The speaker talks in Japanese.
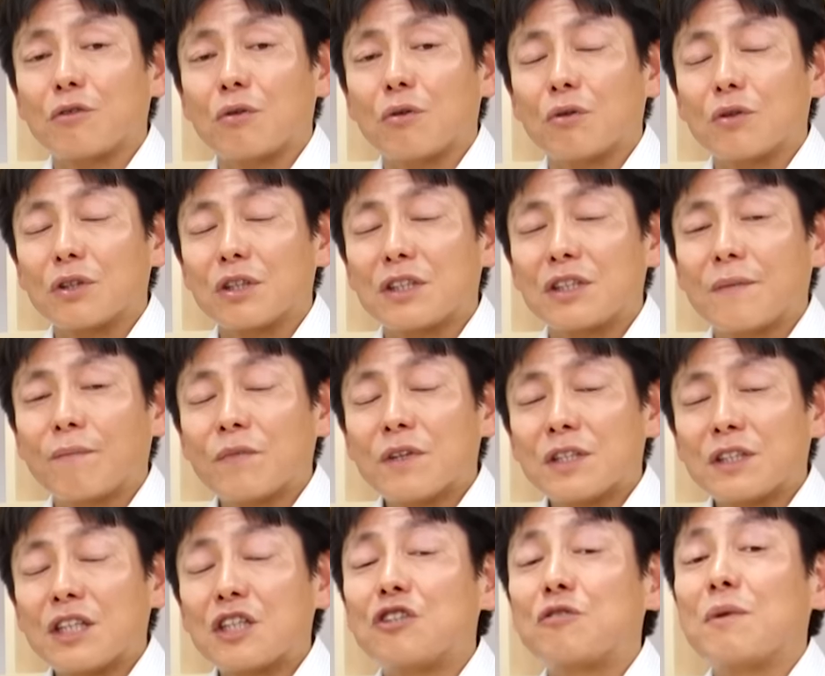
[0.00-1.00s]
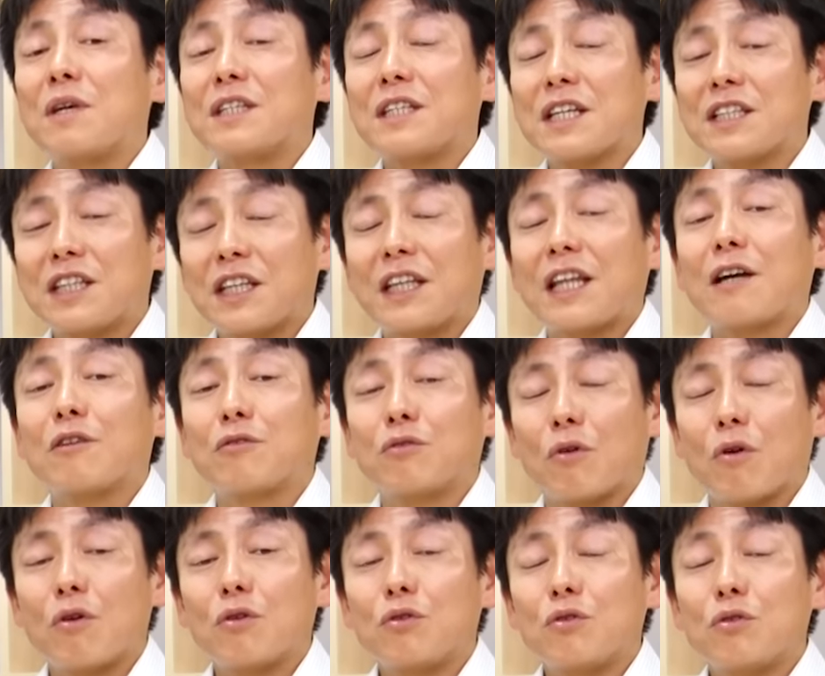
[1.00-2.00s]
ルドを説明させていただく
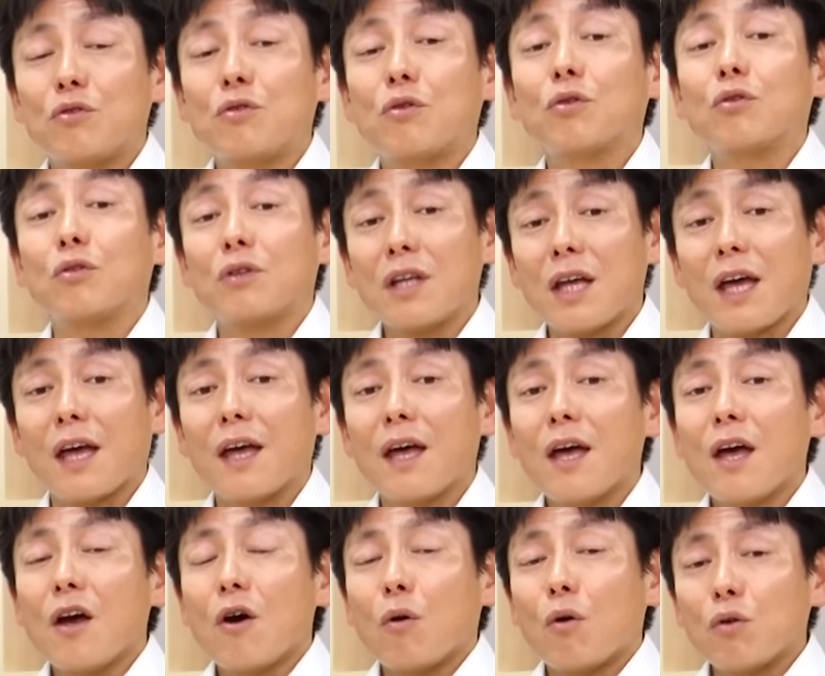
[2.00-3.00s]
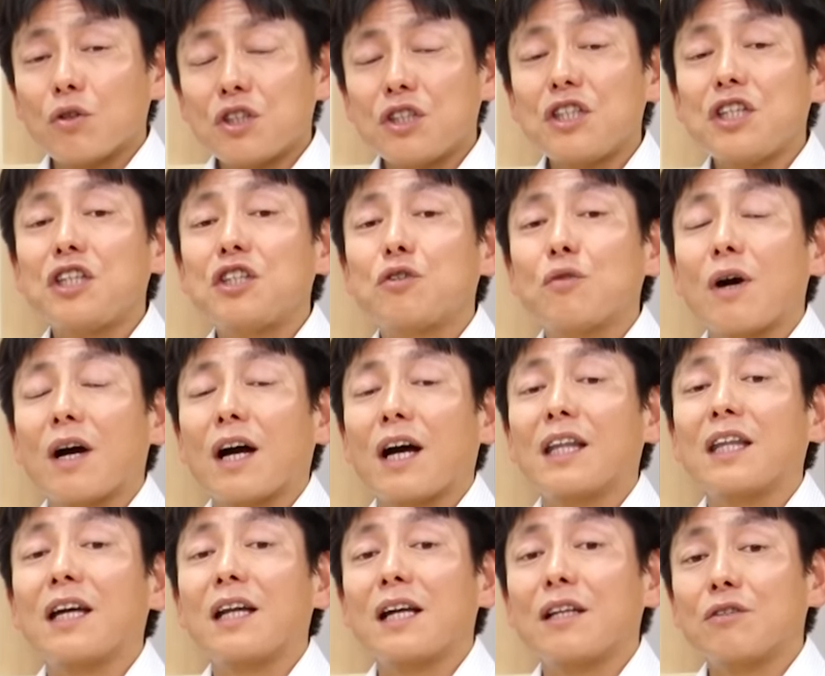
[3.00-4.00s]
ということで、欲しい人は
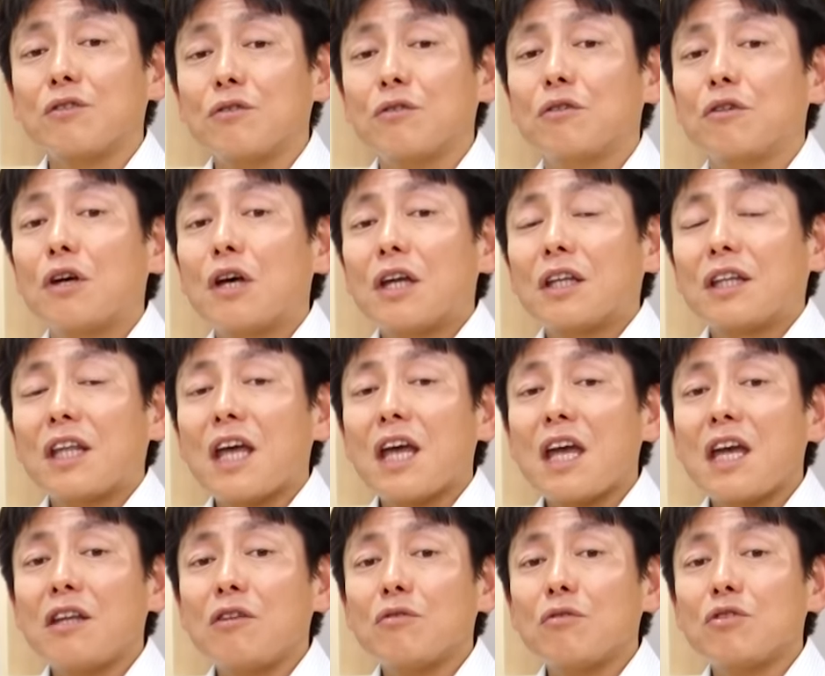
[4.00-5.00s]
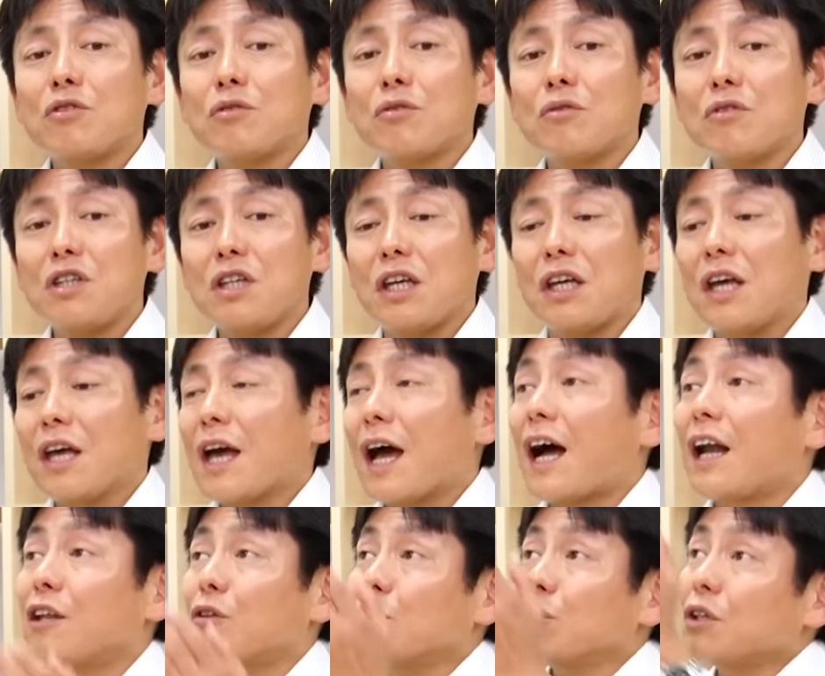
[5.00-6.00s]
必ず店員の人に
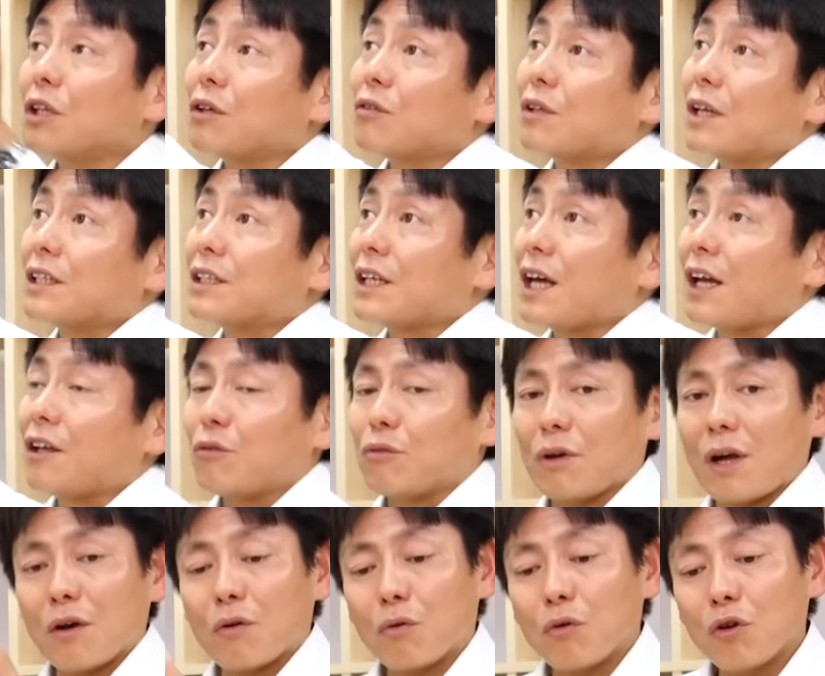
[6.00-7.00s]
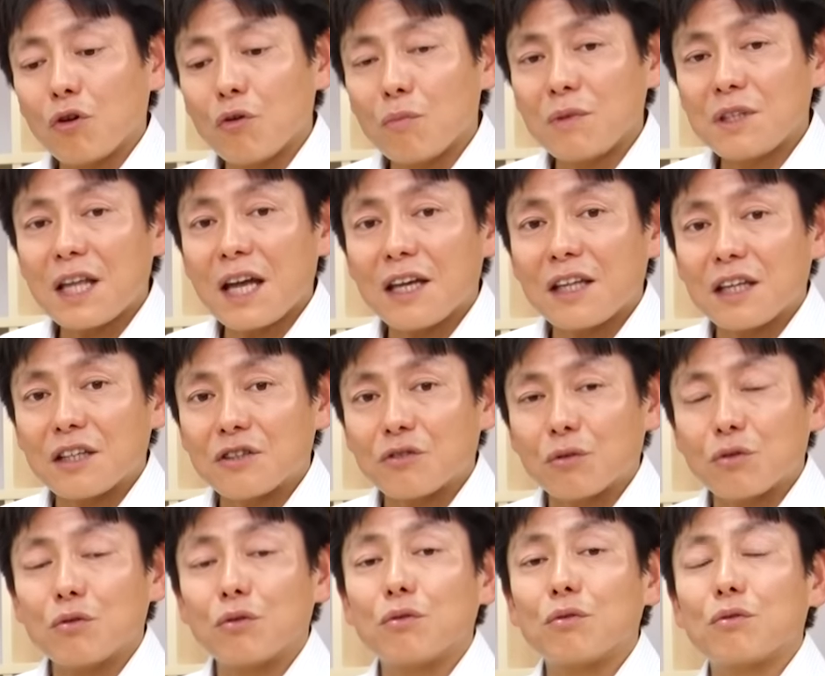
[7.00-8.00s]
あれ取ってくださいとかこれを見たいです
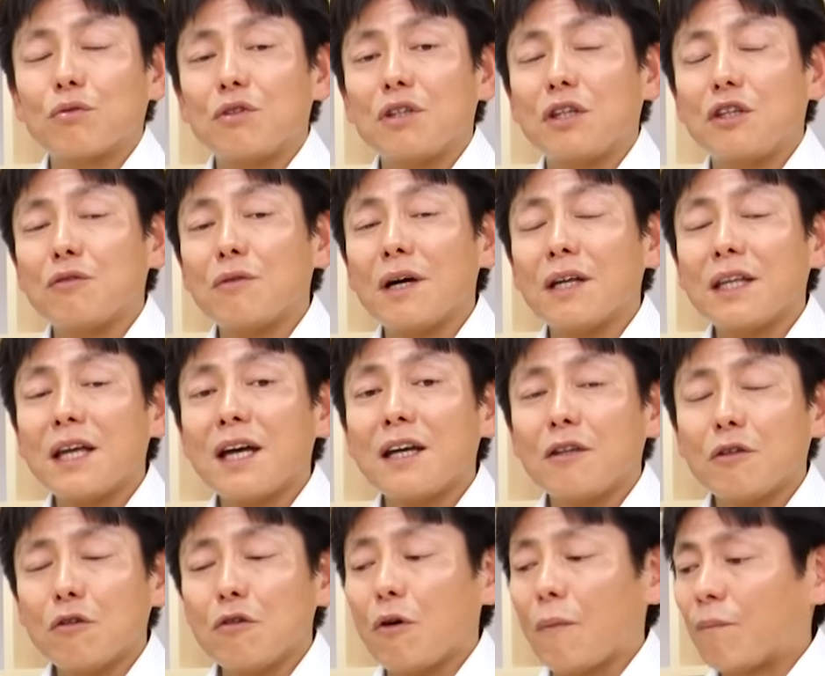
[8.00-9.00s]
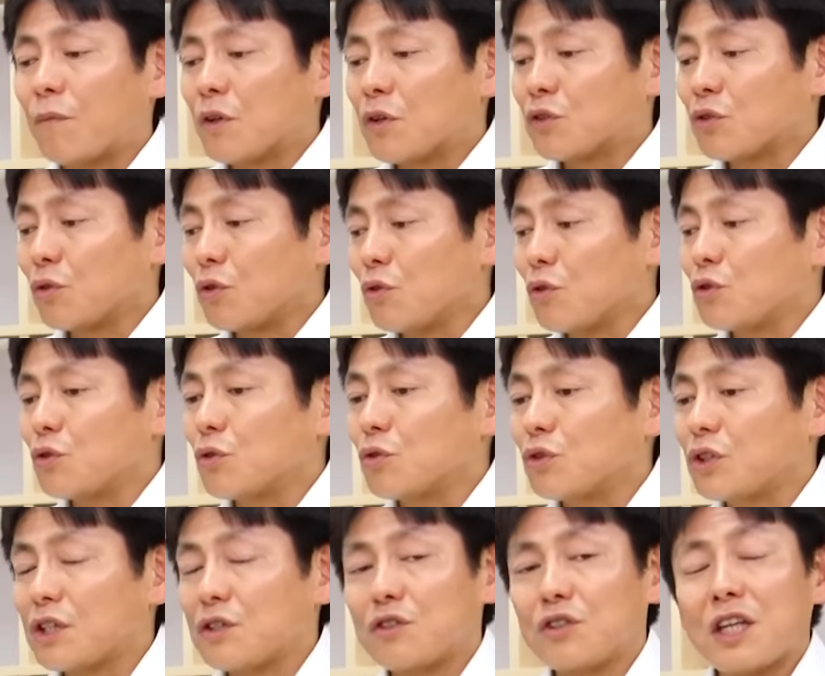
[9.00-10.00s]
というふうに言わないと、それを直
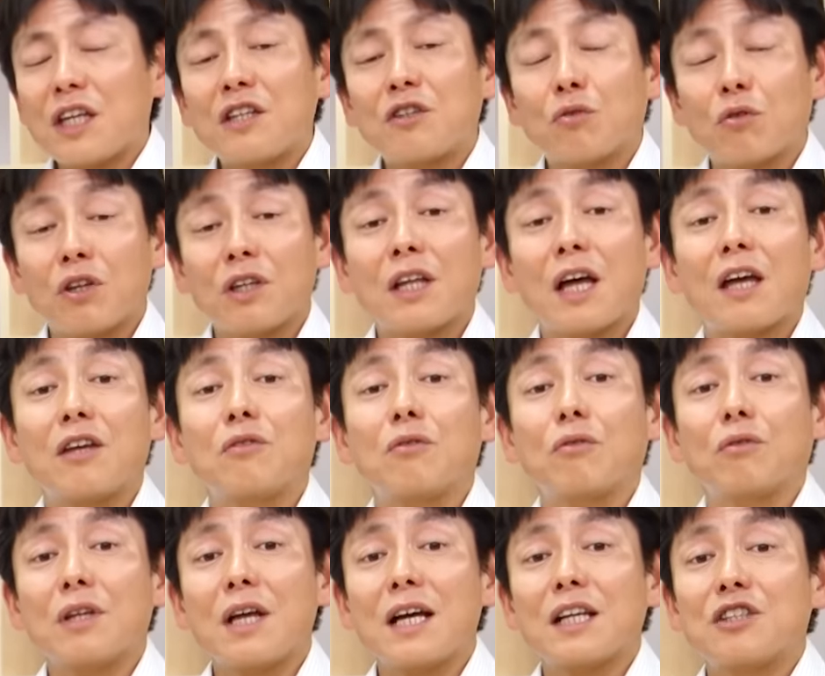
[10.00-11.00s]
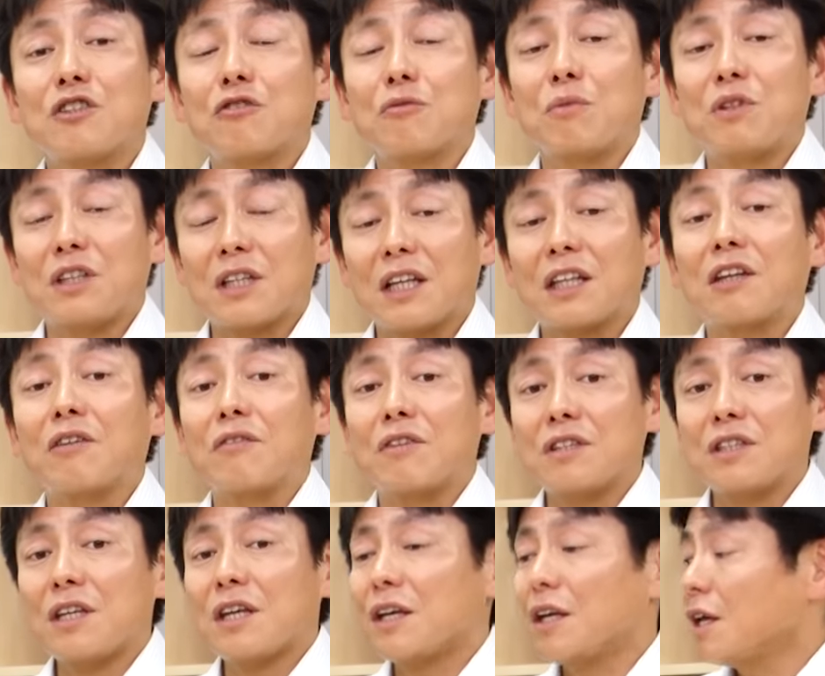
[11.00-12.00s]
接手に取れないような仕組みになってるん
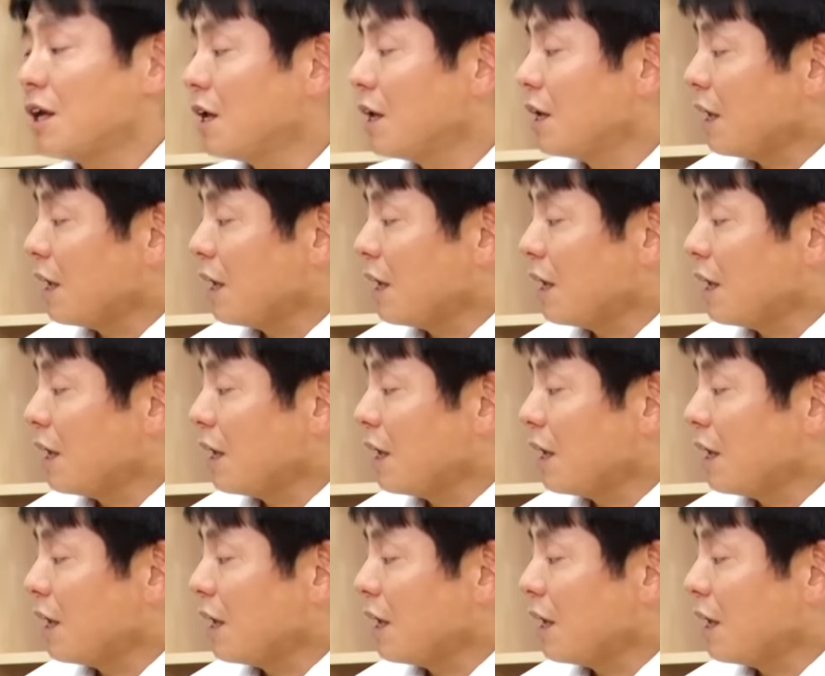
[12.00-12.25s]
ですね。